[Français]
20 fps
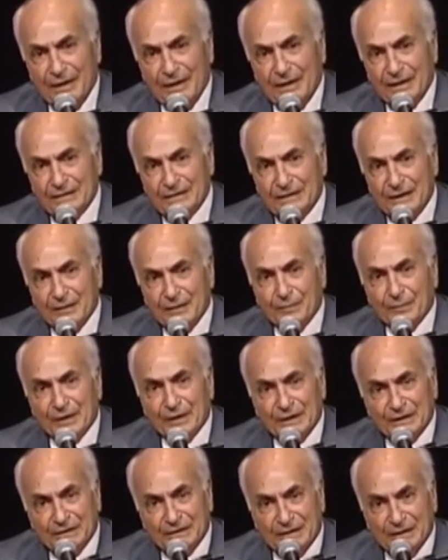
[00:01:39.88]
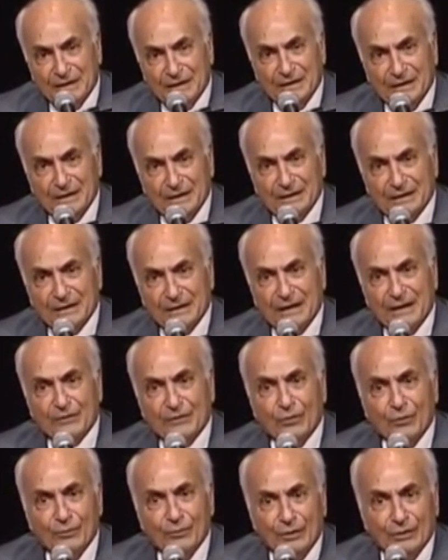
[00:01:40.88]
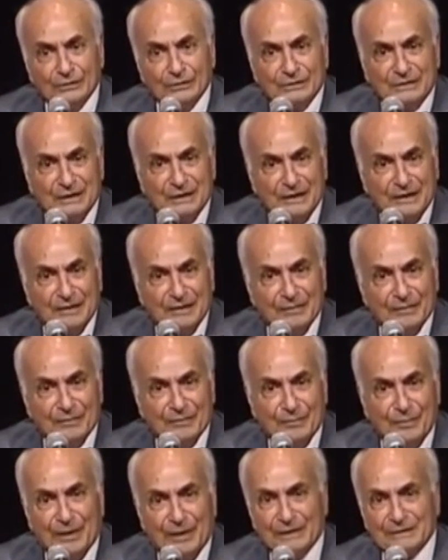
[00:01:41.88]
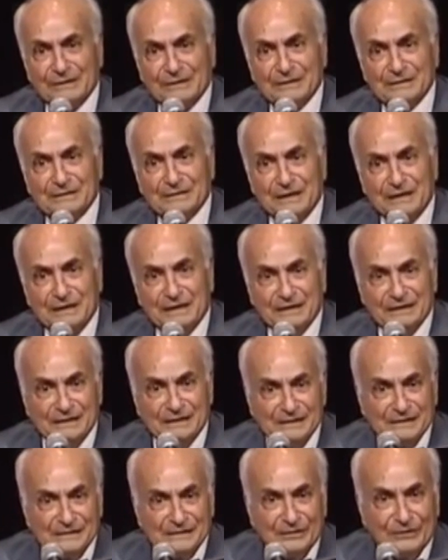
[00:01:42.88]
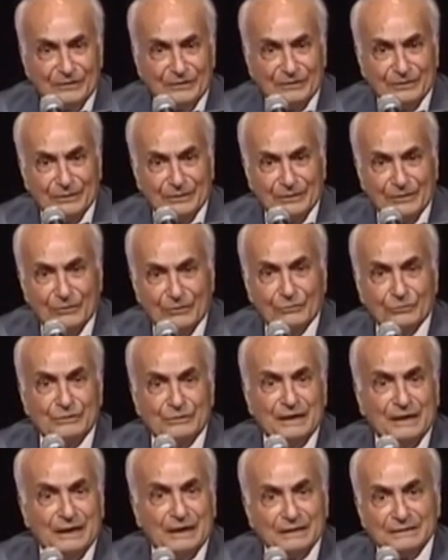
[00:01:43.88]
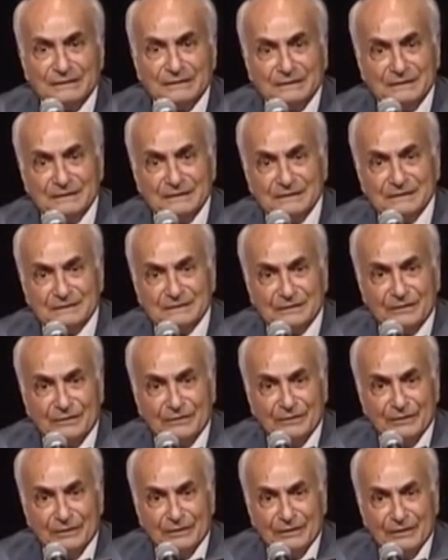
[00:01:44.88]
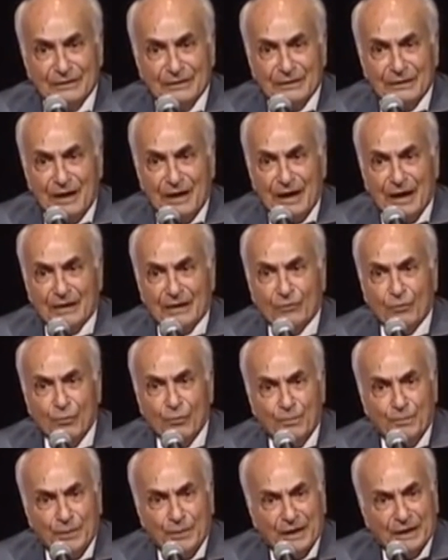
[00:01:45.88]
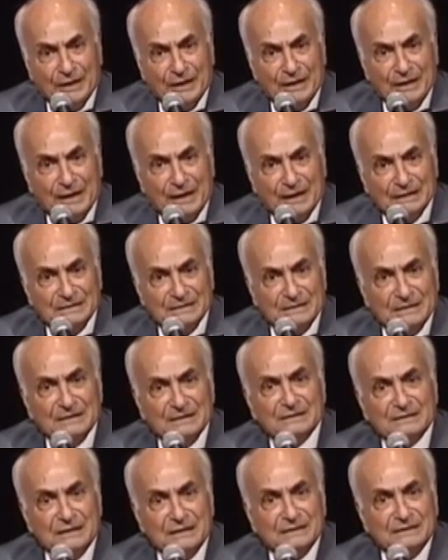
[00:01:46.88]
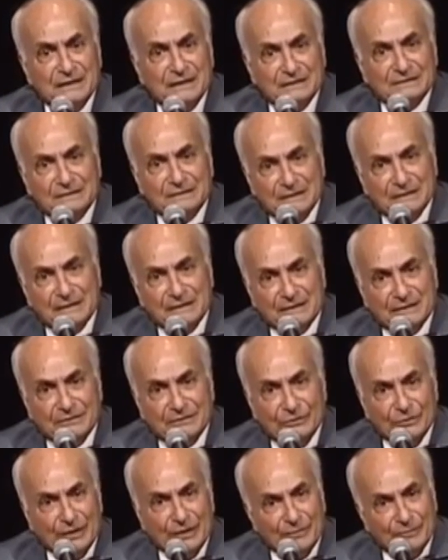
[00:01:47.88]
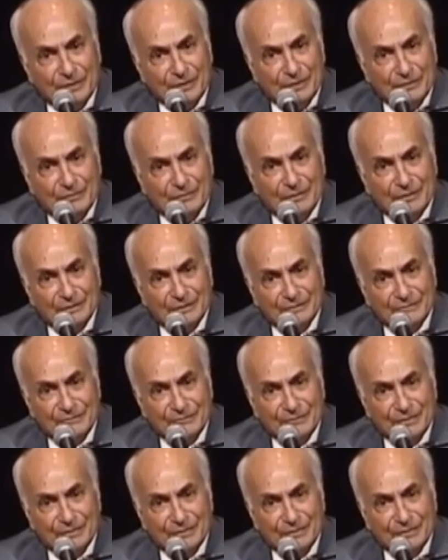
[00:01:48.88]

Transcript: interprétée et commentée par des hellénisants ou des latinisants a coupé les racines asiatiques de la Bible.